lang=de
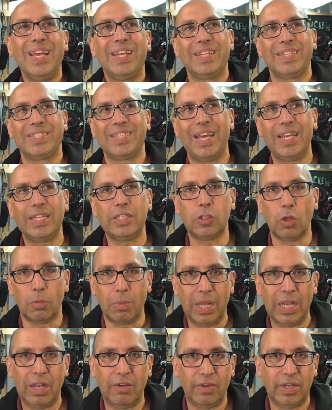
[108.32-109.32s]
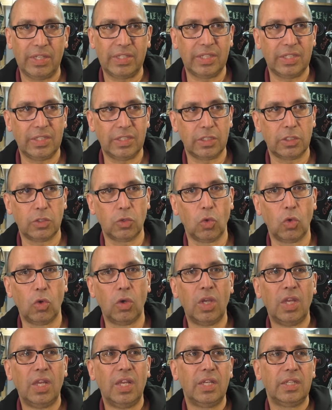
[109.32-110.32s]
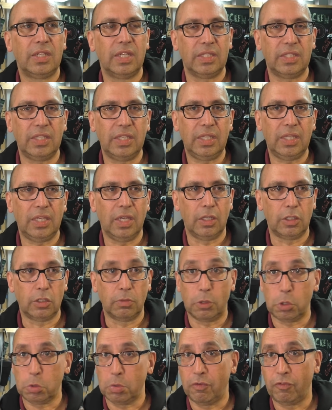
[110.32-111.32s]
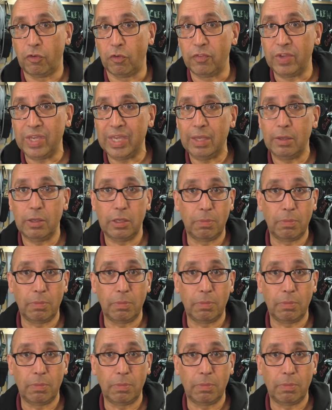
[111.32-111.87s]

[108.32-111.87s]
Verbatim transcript: Das heißt, normalerweise ist es so, dass ich äh, zum Beispiel bei VW,